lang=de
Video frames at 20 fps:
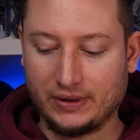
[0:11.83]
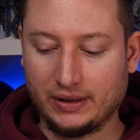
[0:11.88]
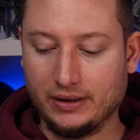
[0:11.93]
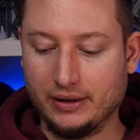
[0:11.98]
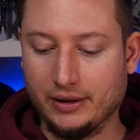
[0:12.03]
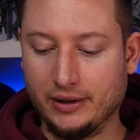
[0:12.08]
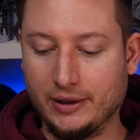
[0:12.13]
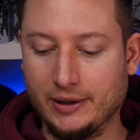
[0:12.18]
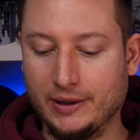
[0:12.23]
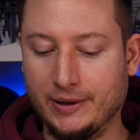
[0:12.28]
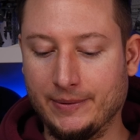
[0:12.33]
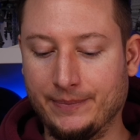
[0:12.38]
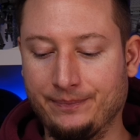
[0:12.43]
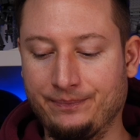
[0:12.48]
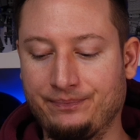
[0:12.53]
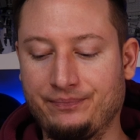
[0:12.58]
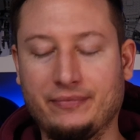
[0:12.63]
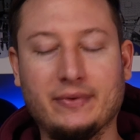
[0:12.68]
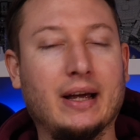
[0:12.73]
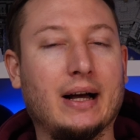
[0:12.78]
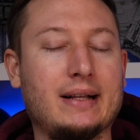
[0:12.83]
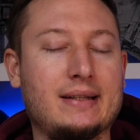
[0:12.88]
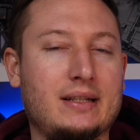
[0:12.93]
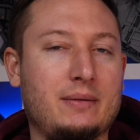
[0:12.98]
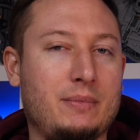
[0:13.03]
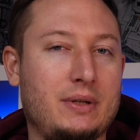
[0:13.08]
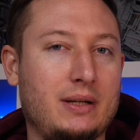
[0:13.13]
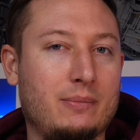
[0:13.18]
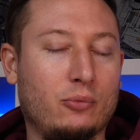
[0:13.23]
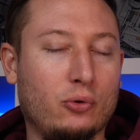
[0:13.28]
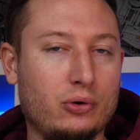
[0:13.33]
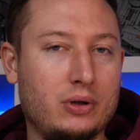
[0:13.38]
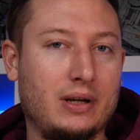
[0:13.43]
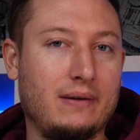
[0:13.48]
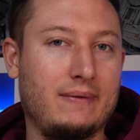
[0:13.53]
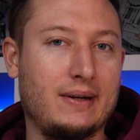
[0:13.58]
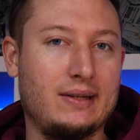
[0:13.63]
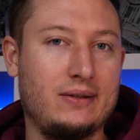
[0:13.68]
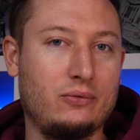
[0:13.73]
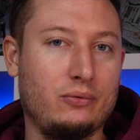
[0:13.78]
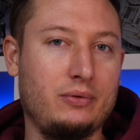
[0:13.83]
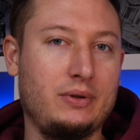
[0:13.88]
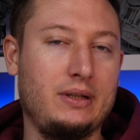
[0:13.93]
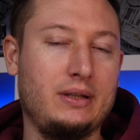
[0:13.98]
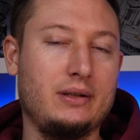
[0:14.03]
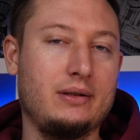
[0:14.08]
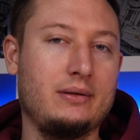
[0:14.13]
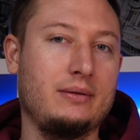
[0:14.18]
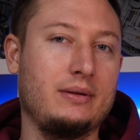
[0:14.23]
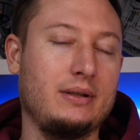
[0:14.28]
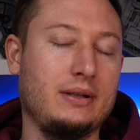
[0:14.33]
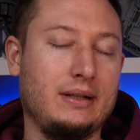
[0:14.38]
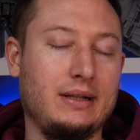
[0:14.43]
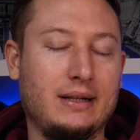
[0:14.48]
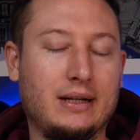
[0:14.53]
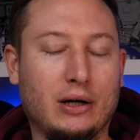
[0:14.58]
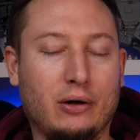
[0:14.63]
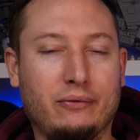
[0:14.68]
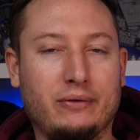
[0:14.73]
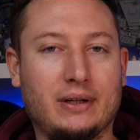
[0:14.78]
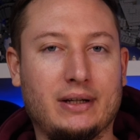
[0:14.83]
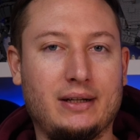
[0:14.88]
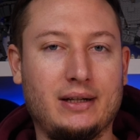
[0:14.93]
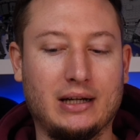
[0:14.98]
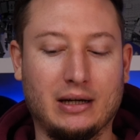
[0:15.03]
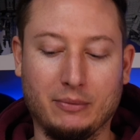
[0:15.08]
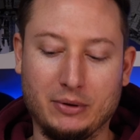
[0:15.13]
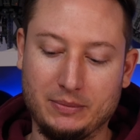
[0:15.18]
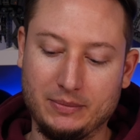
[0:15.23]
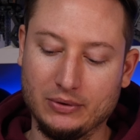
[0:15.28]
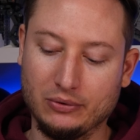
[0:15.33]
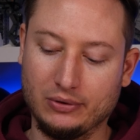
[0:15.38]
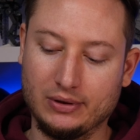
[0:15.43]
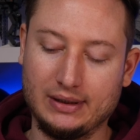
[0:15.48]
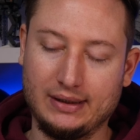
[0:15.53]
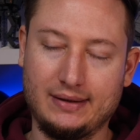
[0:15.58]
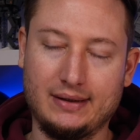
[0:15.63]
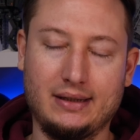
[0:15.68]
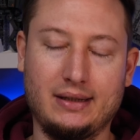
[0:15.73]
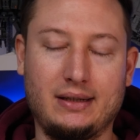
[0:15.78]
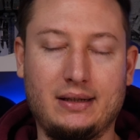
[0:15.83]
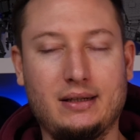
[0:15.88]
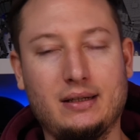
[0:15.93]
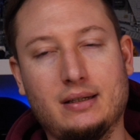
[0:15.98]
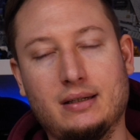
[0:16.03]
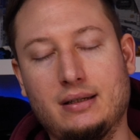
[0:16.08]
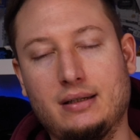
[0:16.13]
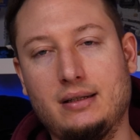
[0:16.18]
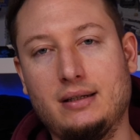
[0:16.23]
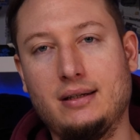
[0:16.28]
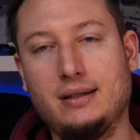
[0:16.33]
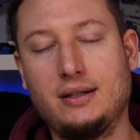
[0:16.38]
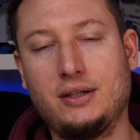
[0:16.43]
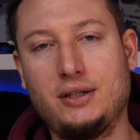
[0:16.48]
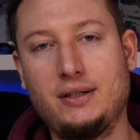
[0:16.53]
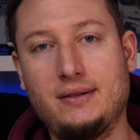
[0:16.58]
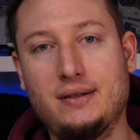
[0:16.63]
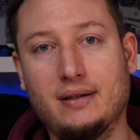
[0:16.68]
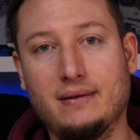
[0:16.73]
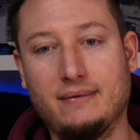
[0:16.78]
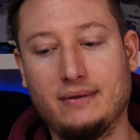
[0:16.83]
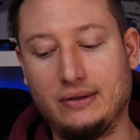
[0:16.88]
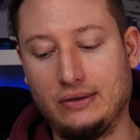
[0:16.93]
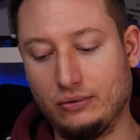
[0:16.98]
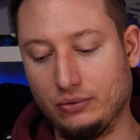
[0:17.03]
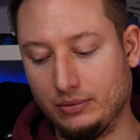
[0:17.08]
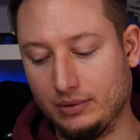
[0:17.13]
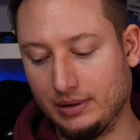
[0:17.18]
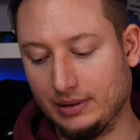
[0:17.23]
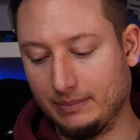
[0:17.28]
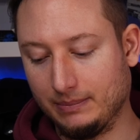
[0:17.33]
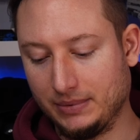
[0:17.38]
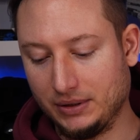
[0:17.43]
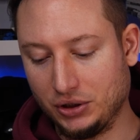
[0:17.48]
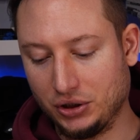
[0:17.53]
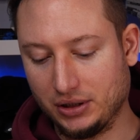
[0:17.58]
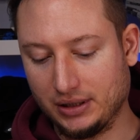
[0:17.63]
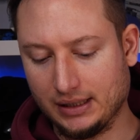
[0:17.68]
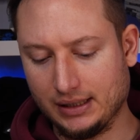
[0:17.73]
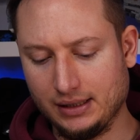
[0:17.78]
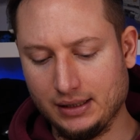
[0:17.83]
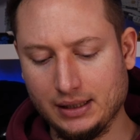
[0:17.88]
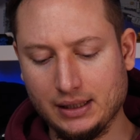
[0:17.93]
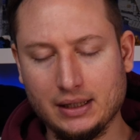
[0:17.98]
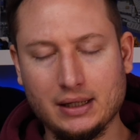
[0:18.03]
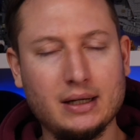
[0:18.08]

Ähm, ja, als ich mir die Mulking Version hier gekauft hatte, habe ich mir auch gleichzeitig hier die G-Star Version bestellt